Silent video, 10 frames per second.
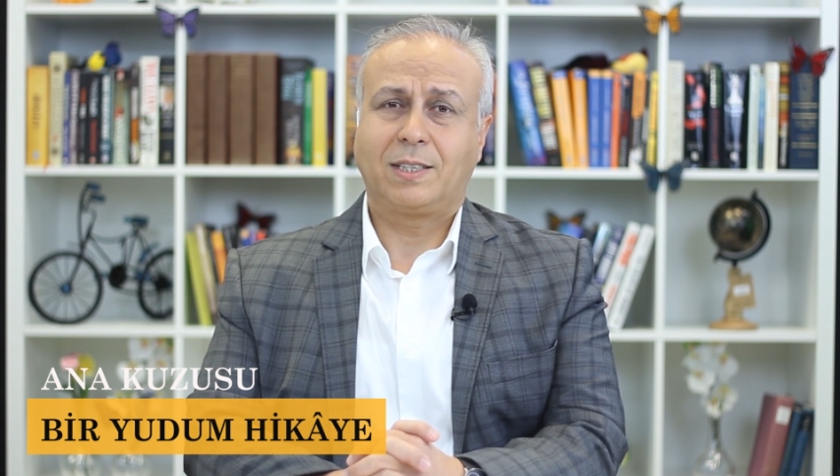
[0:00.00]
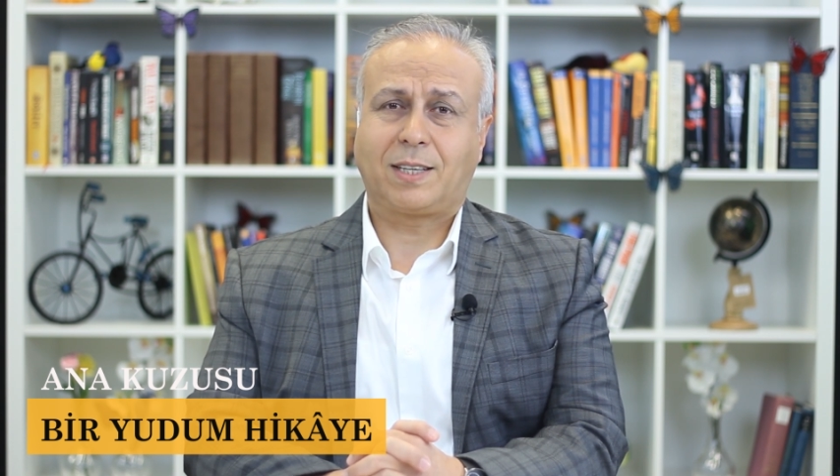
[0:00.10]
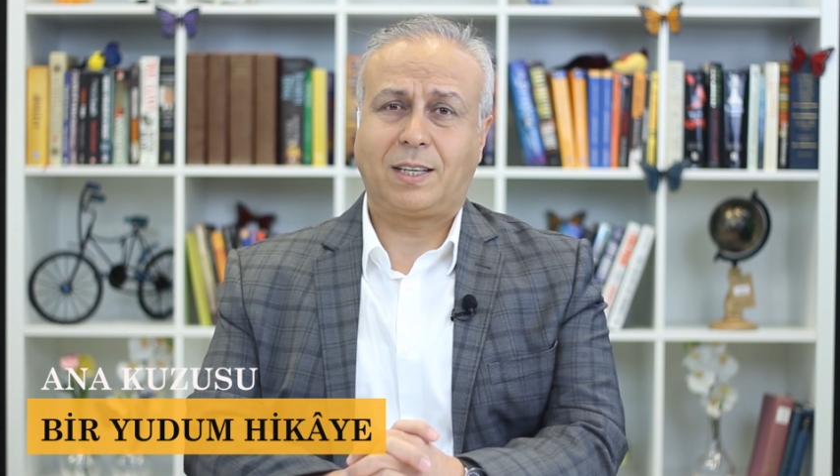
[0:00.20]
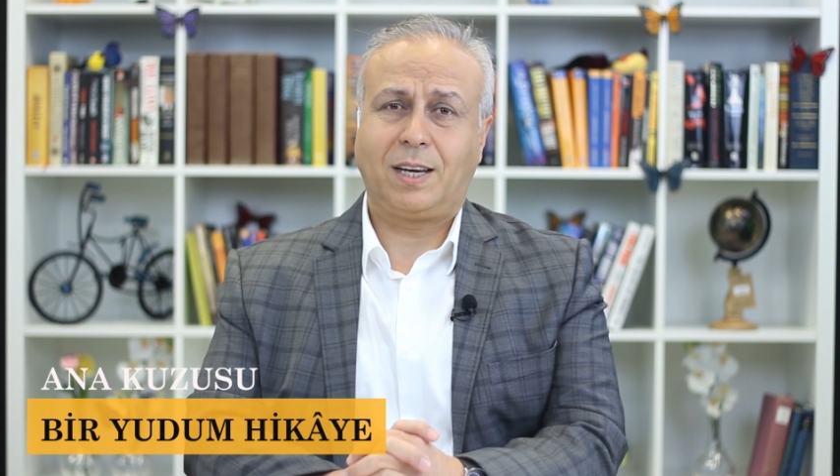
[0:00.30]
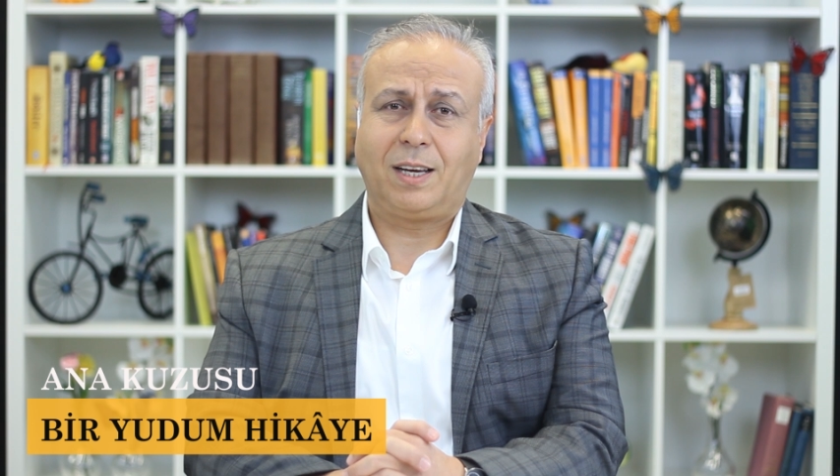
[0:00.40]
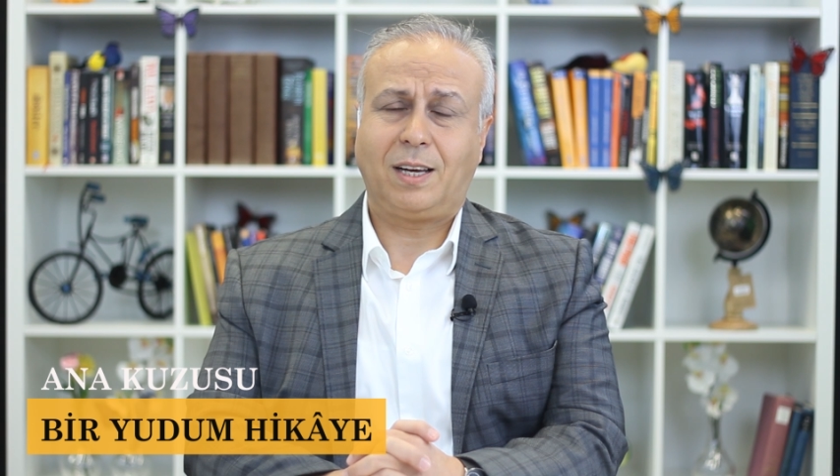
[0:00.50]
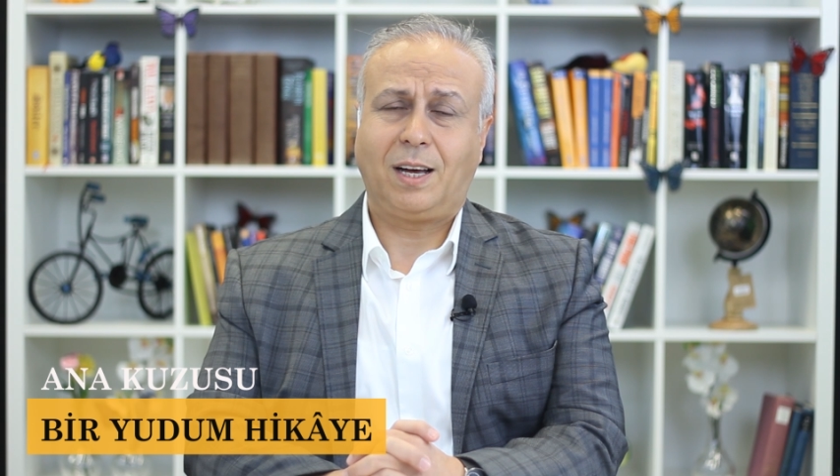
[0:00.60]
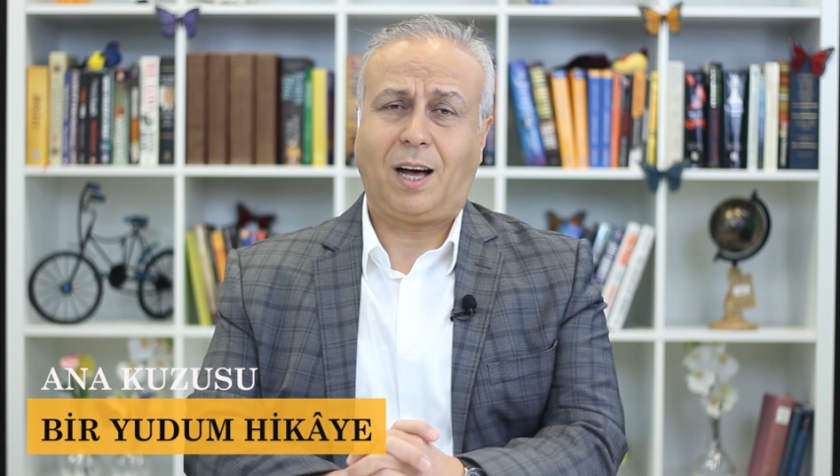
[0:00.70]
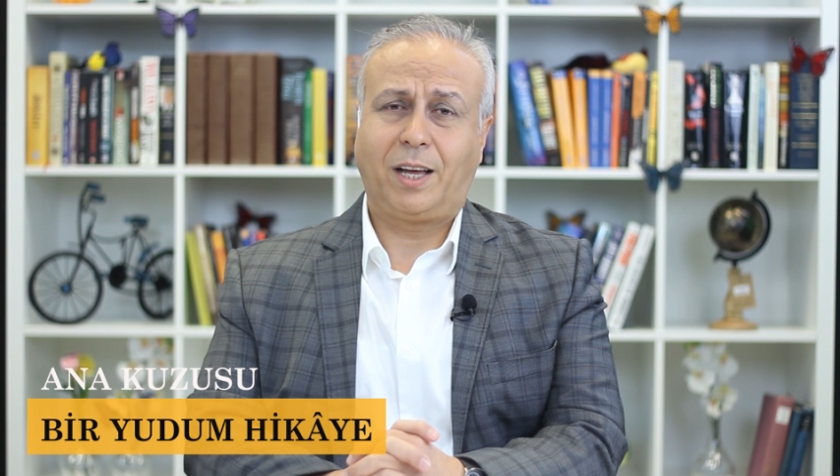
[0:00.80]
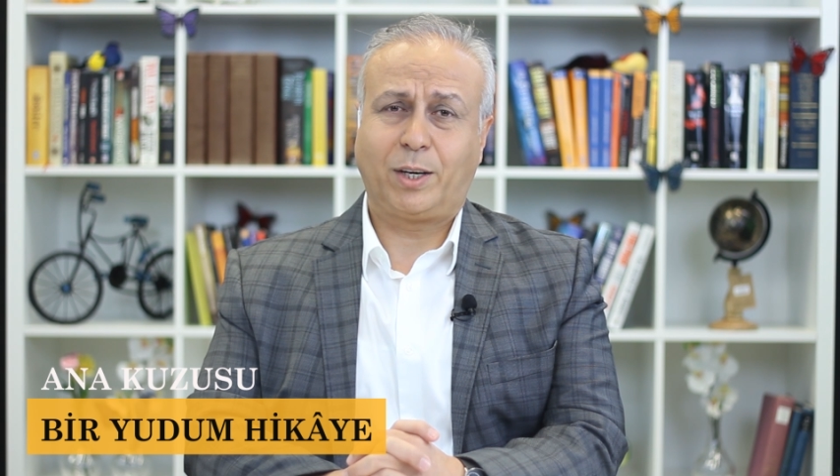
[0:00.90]
sana
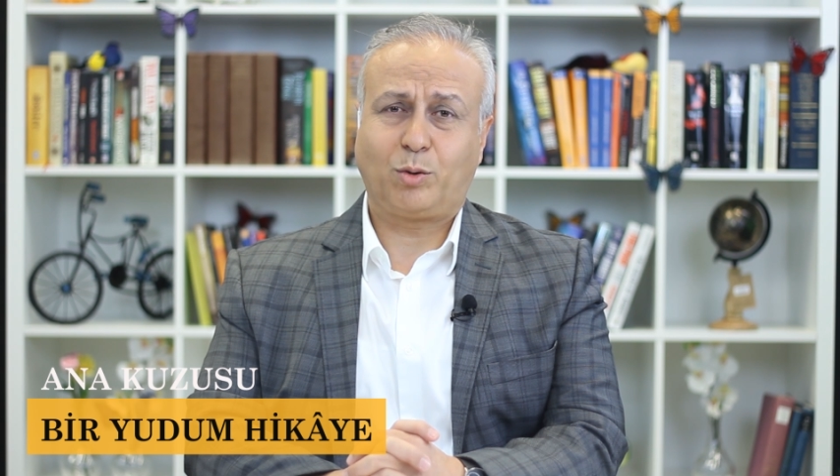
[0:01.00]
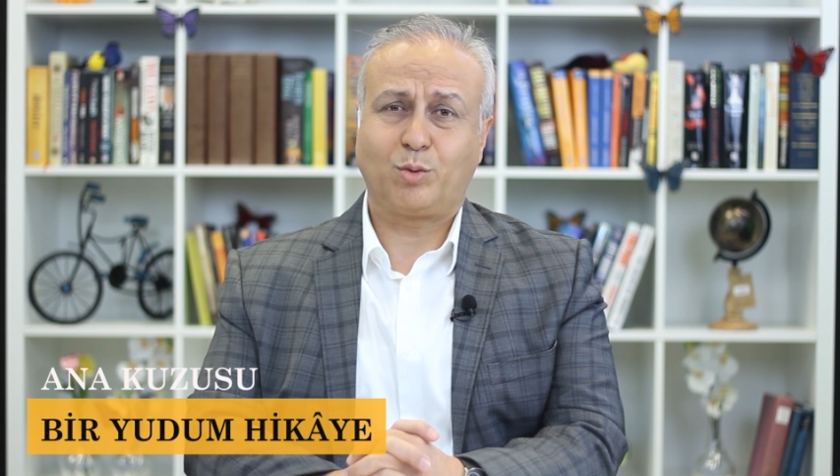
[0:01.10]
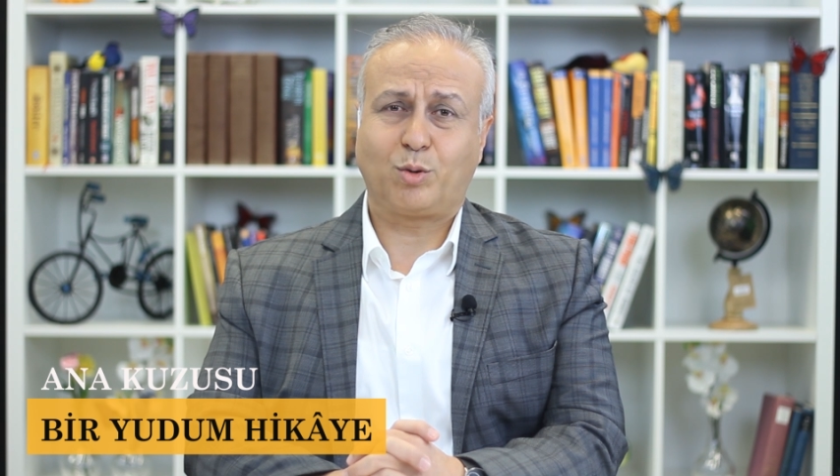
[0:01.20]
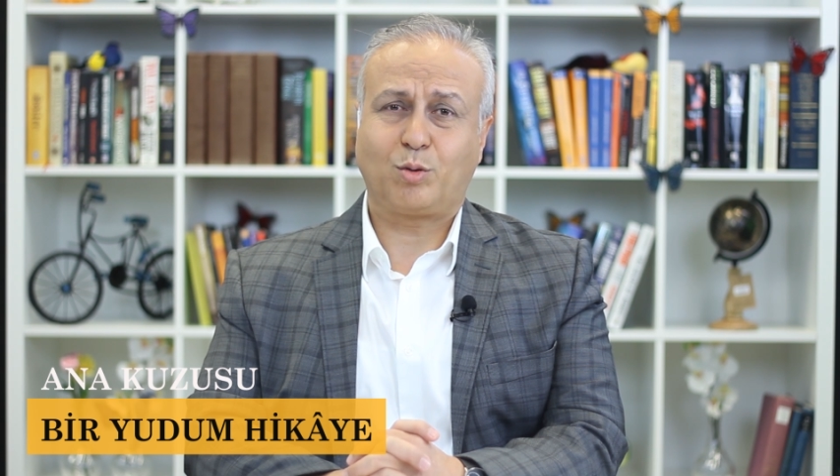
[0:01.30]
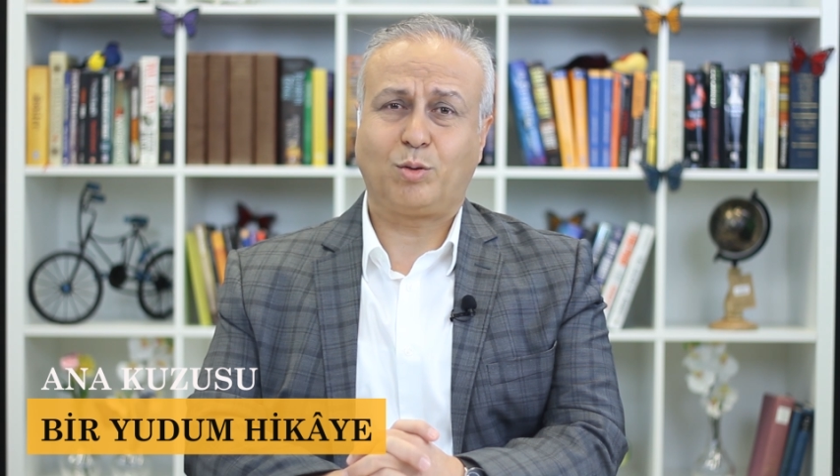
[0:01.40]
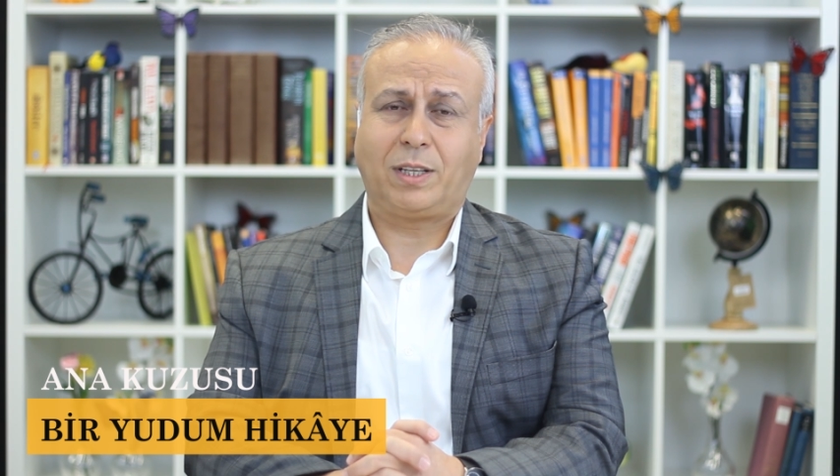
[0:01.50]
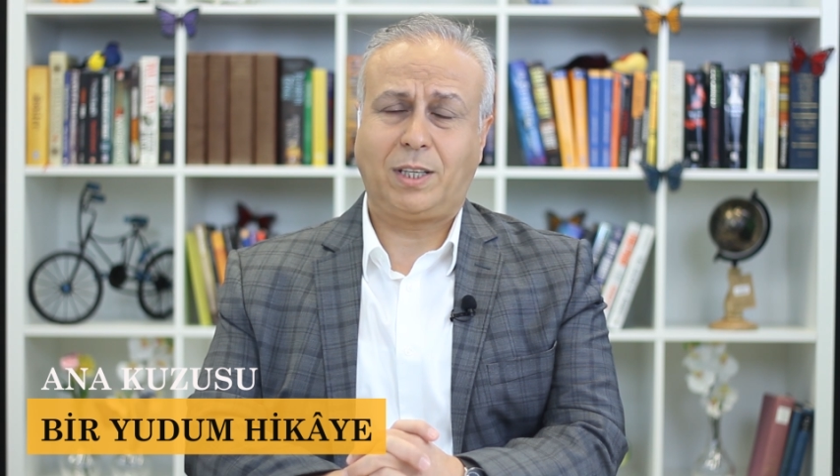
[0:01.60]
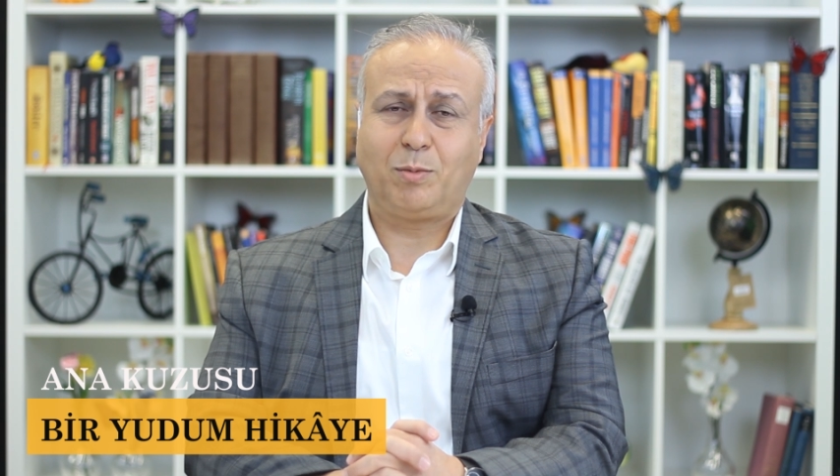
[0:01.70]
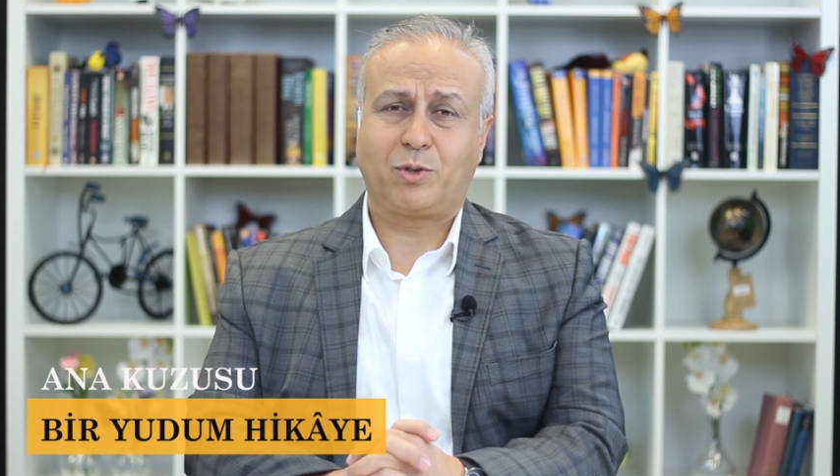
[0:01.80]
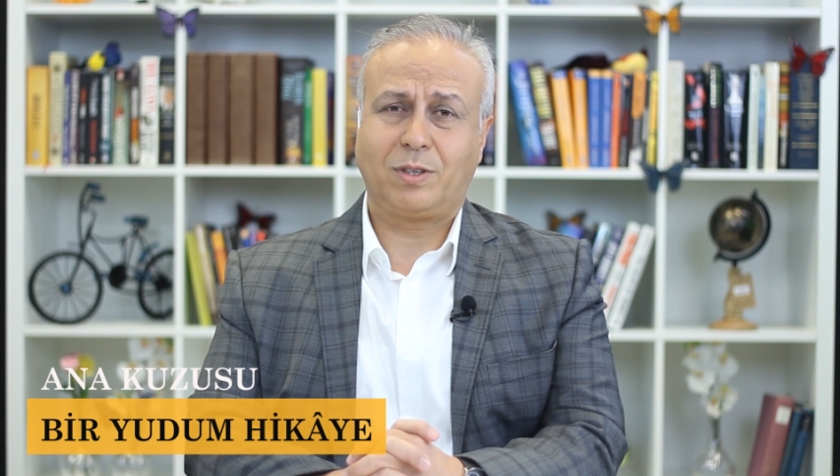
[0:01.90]
ana kuzusu
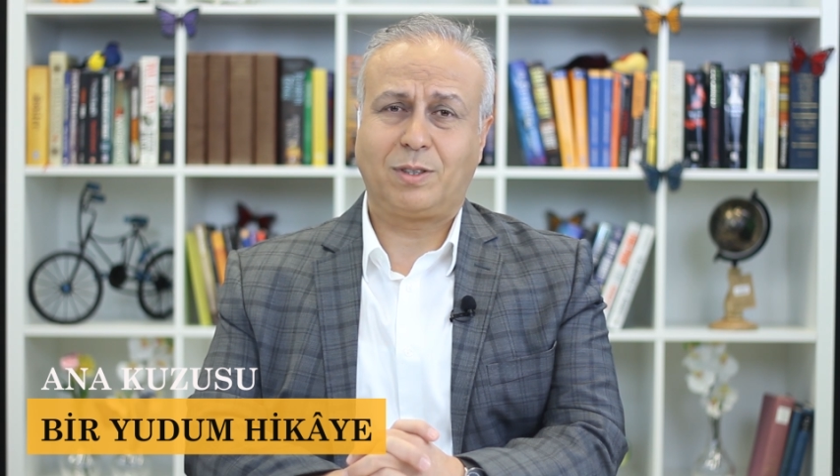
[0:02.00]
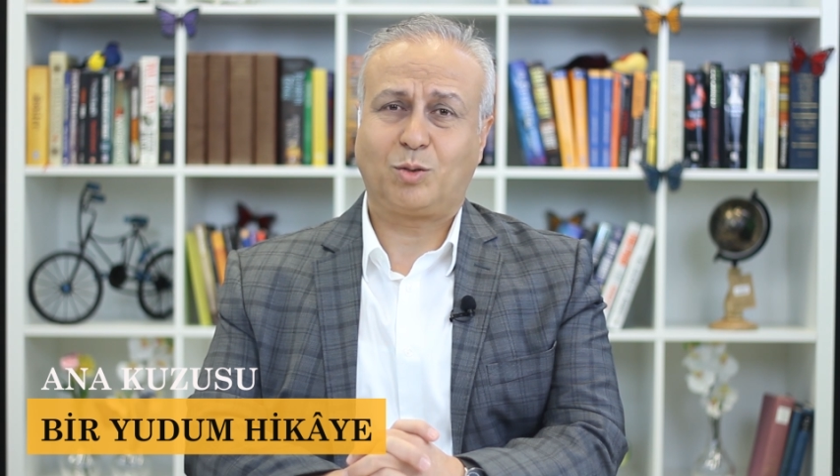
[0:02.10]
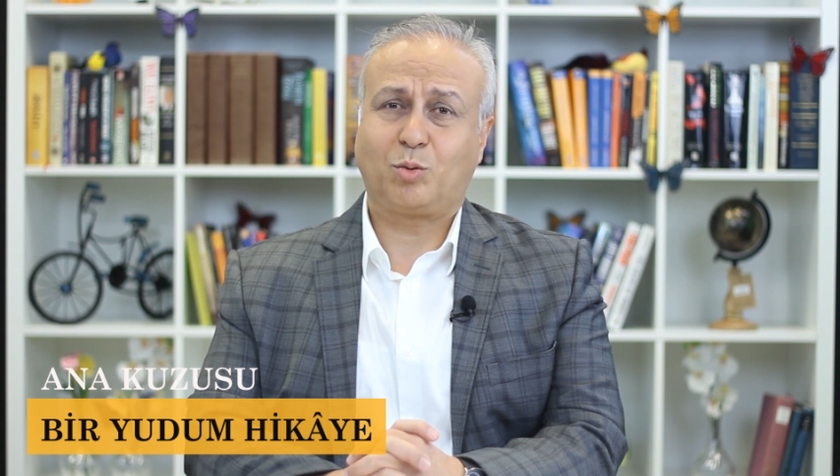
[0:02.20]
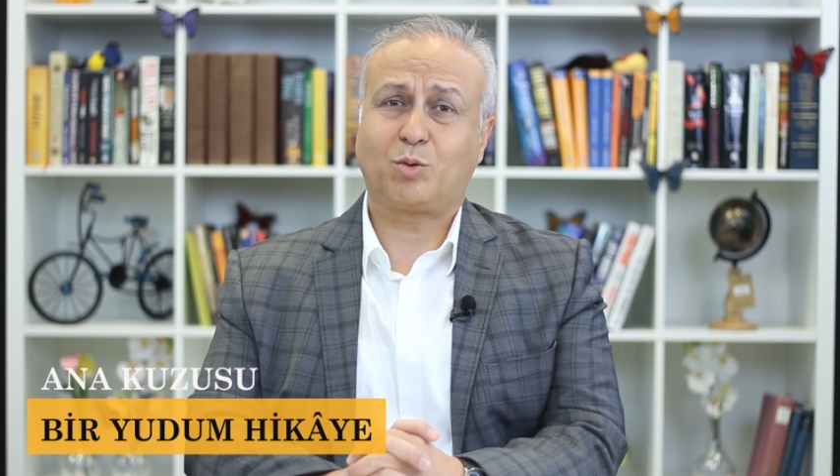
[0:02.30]
dediğim için